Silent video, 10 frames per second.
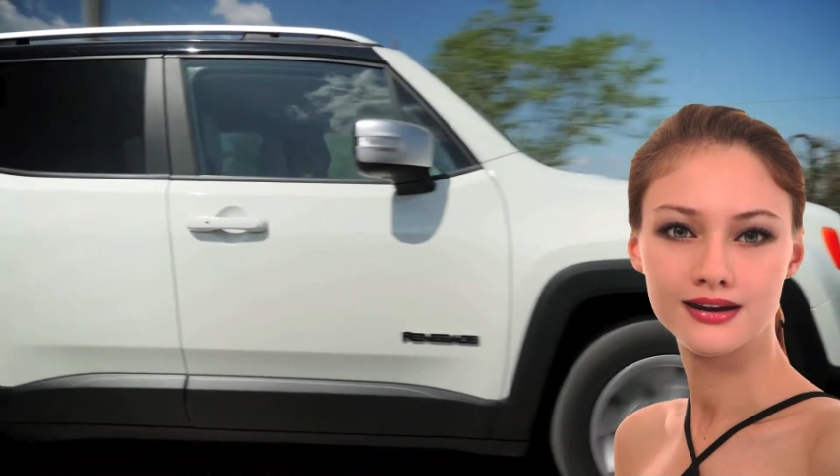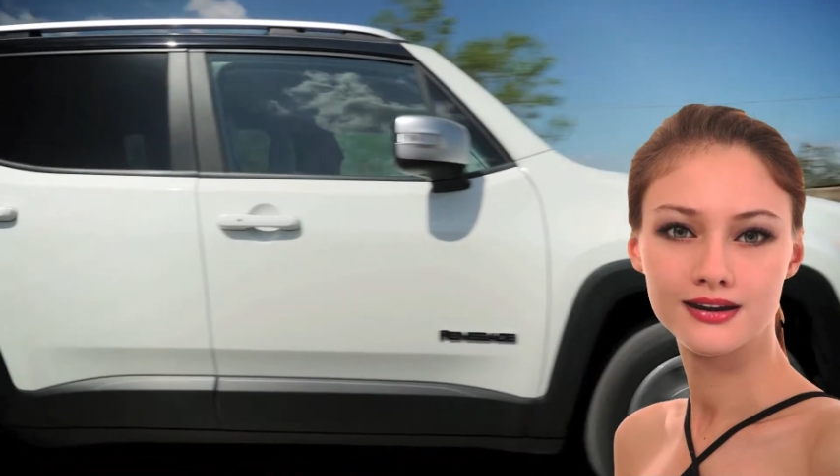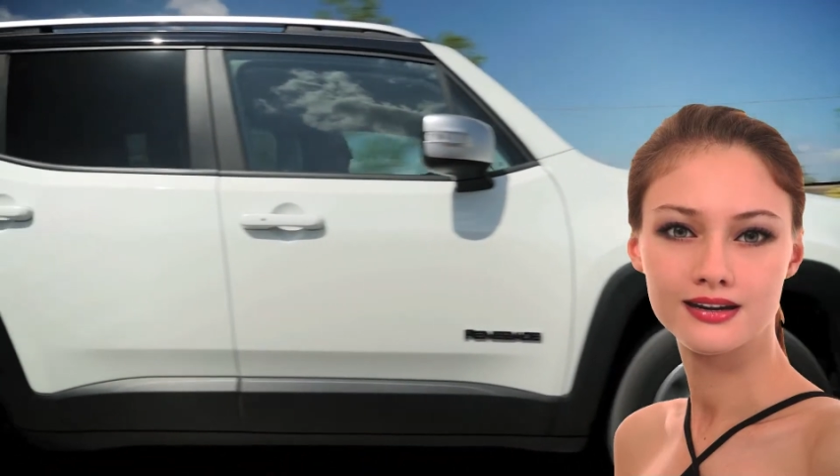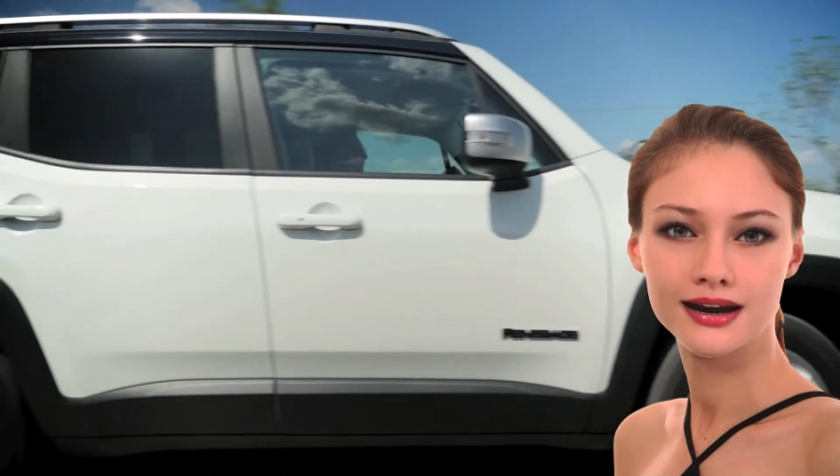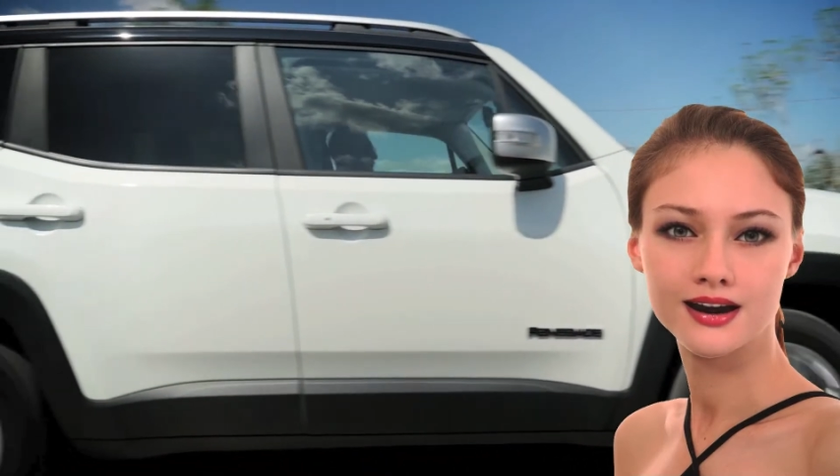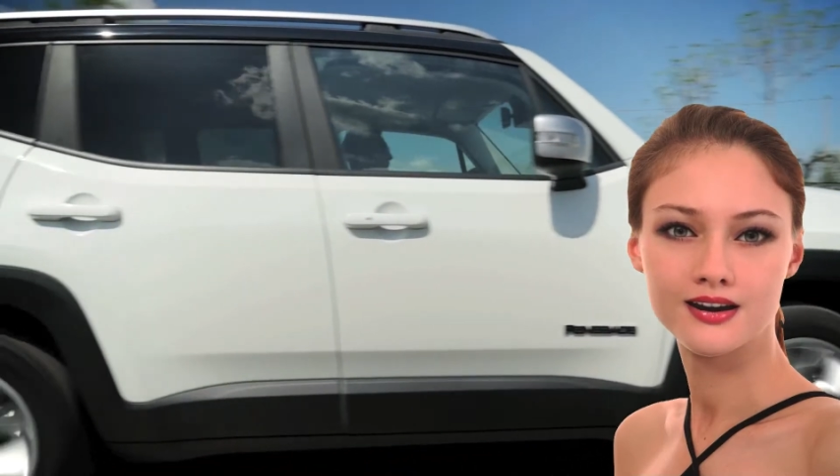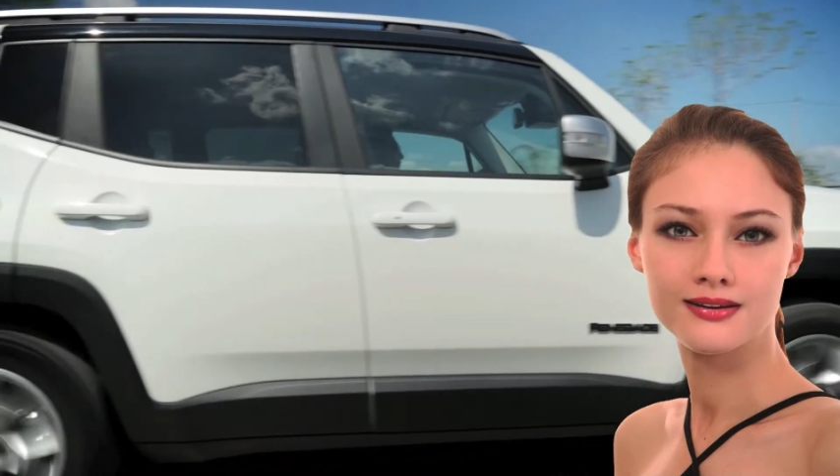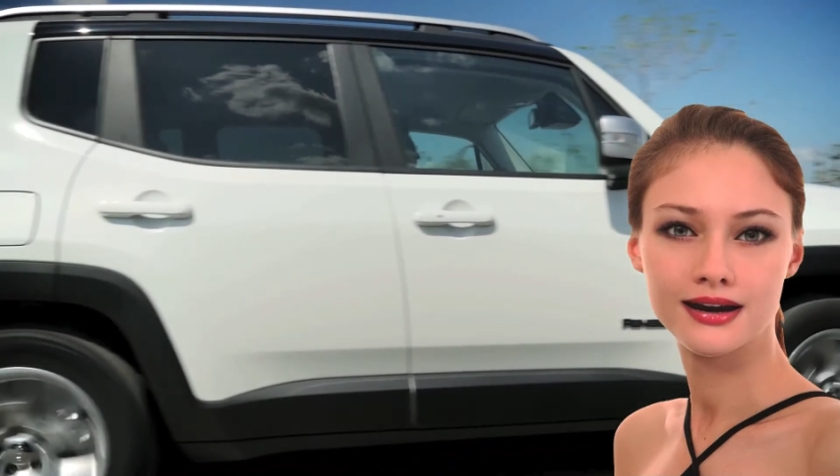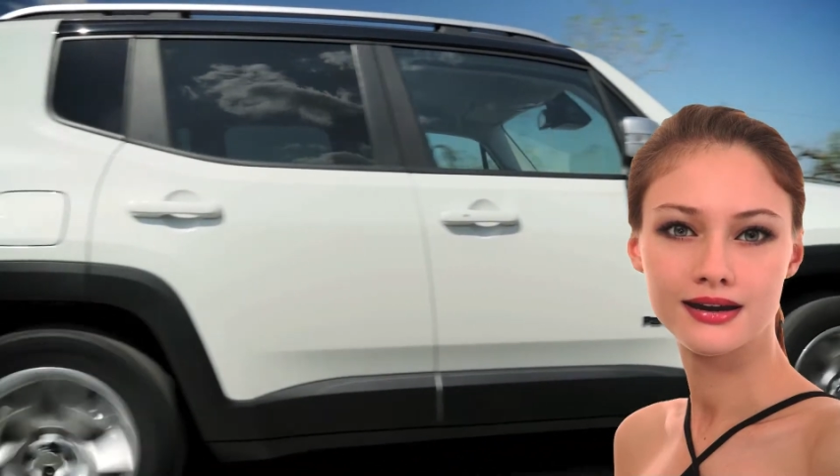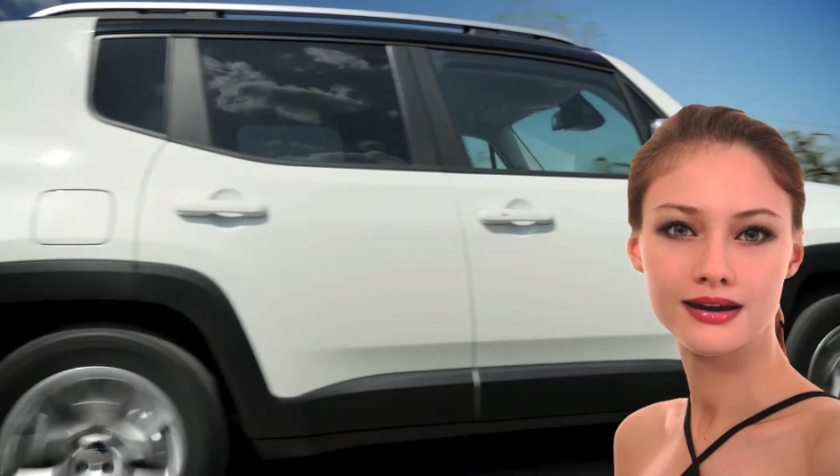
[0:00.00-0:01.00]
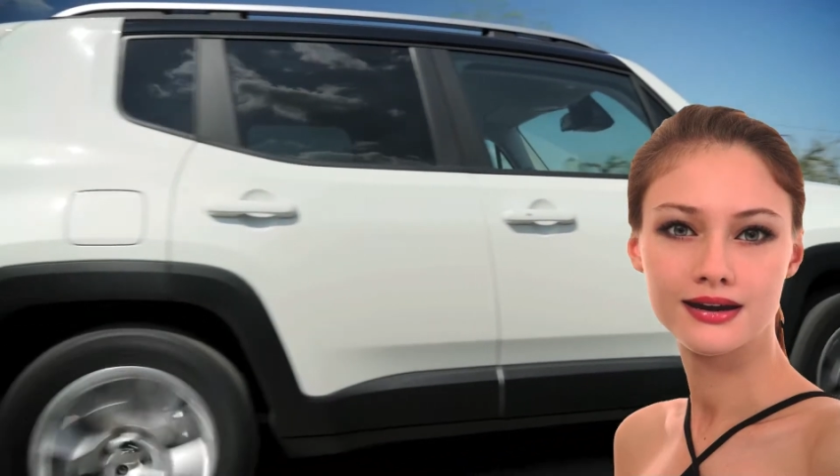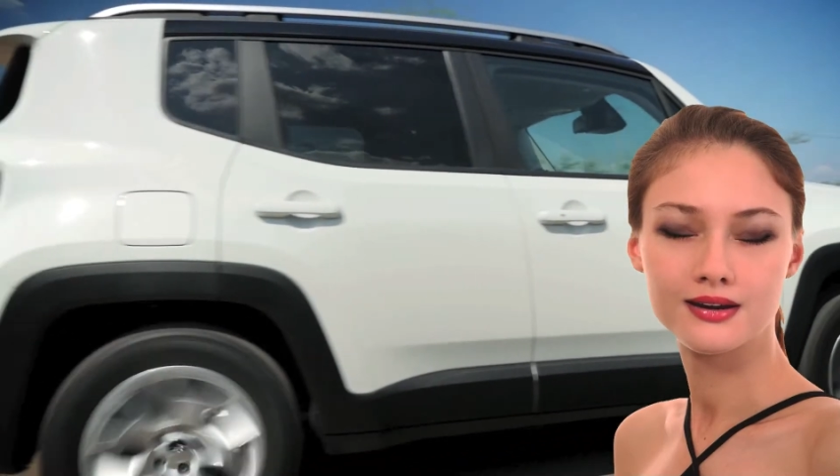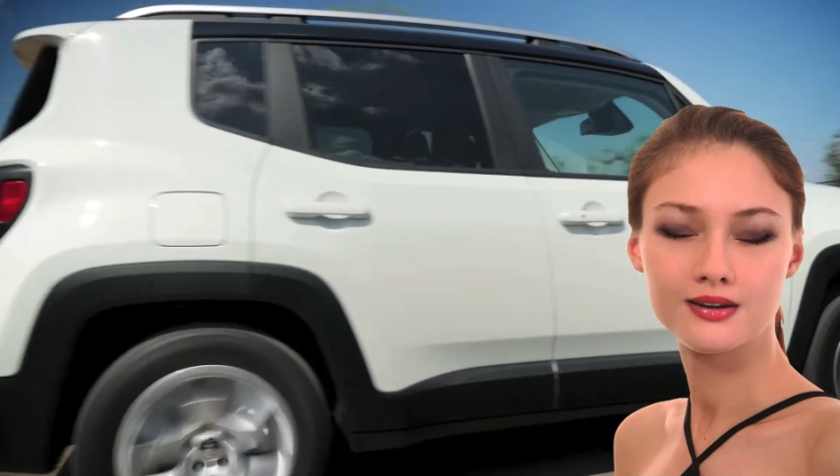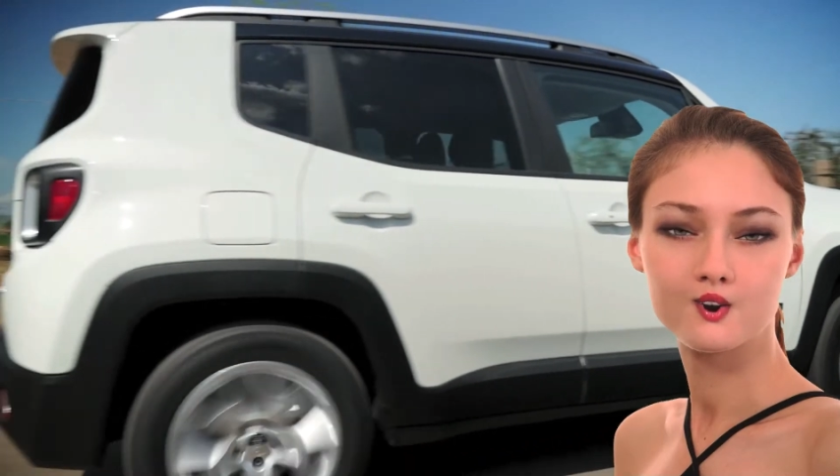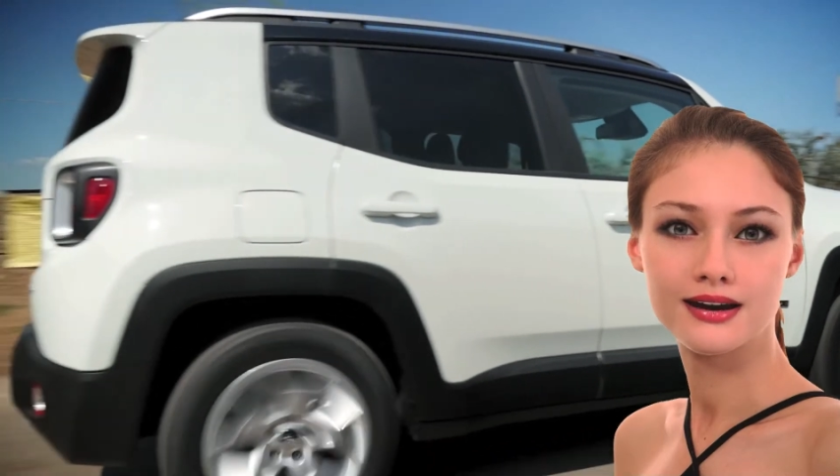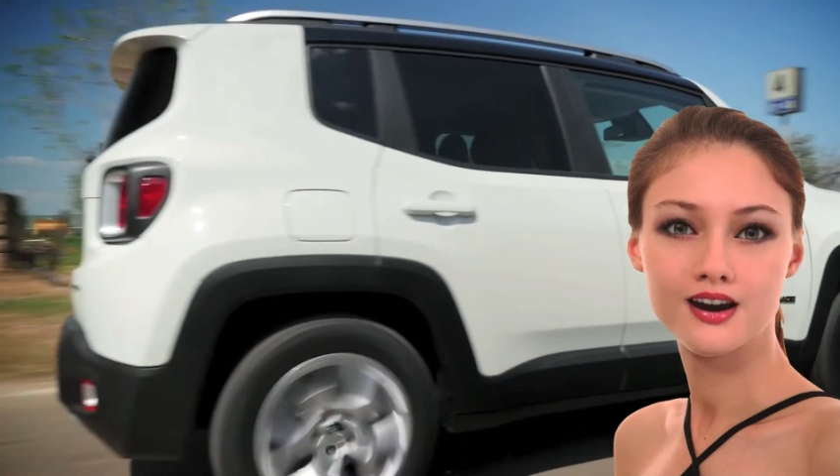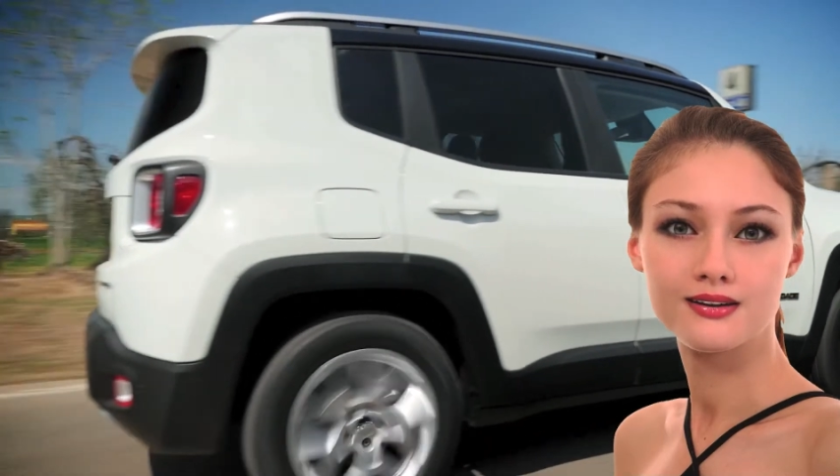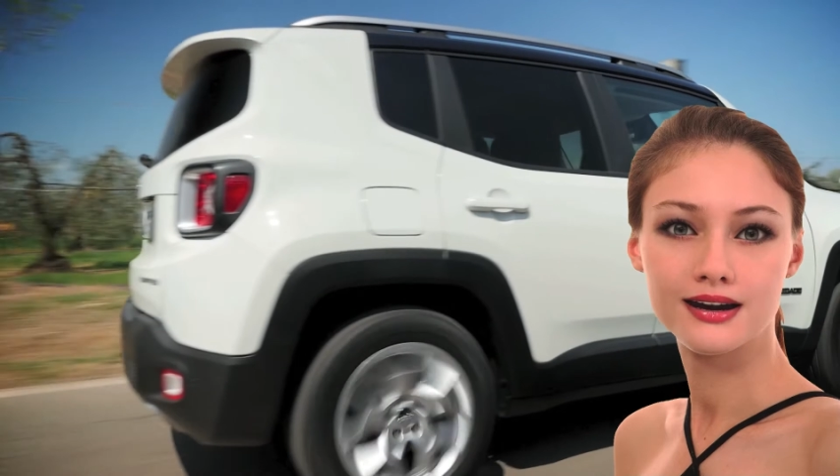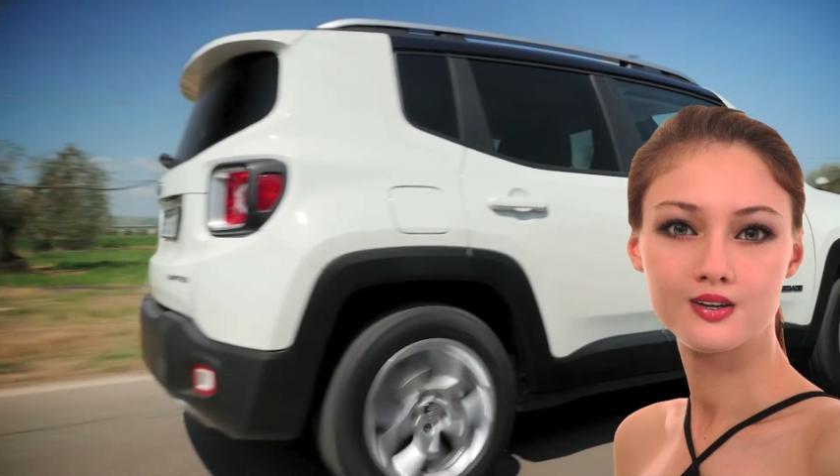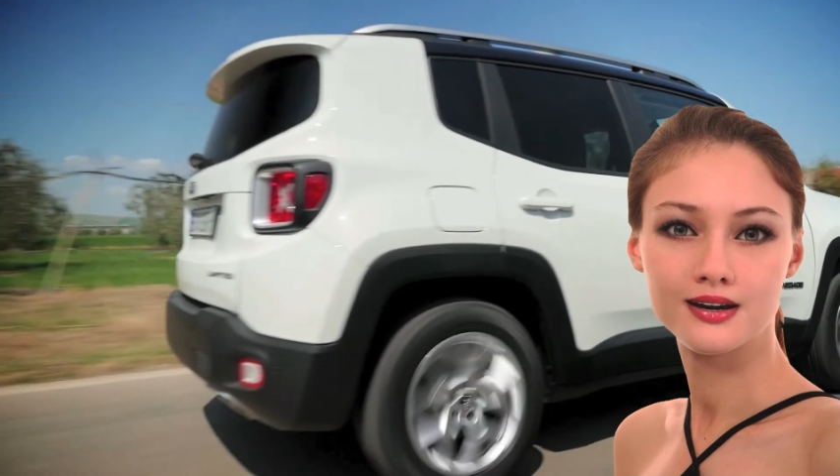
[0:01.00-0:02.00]
prezzi compresi tra
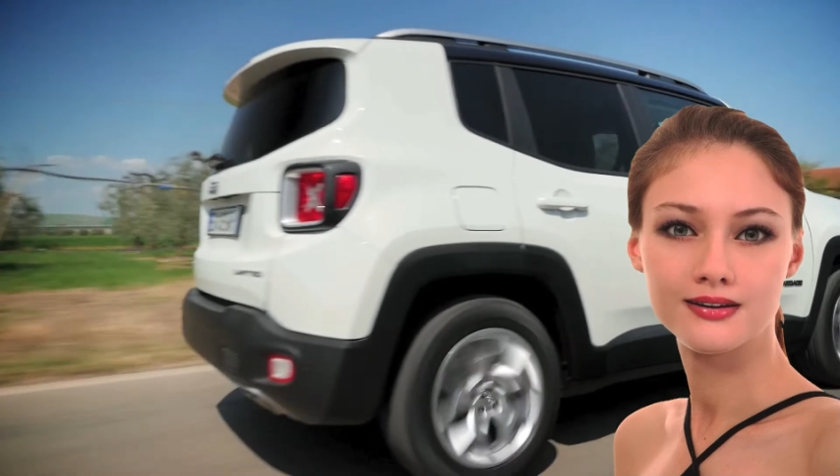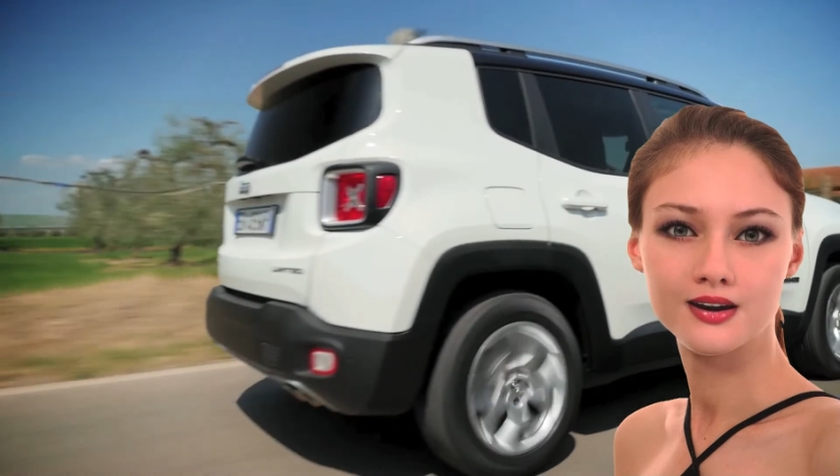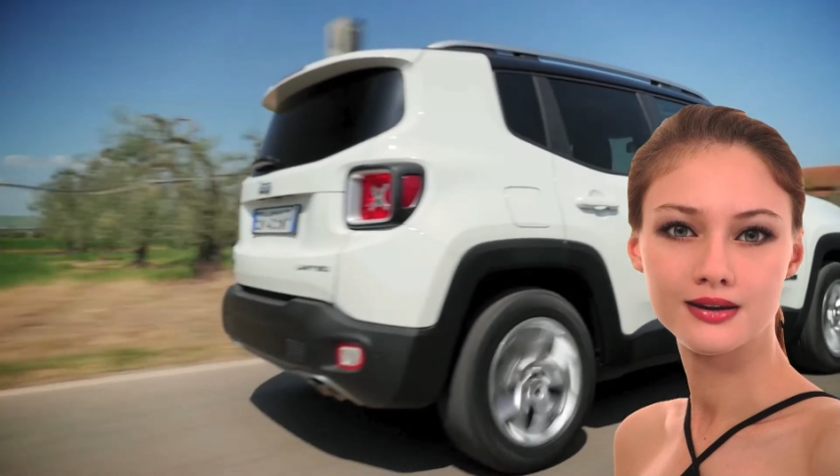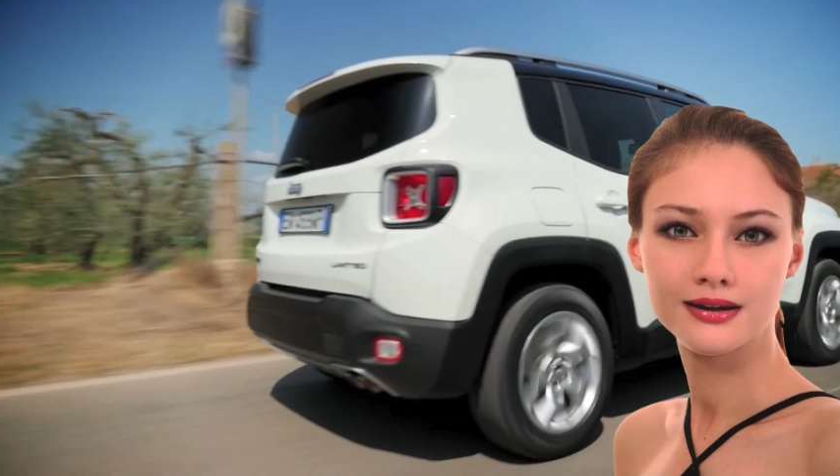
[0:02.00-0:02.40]
20.800 e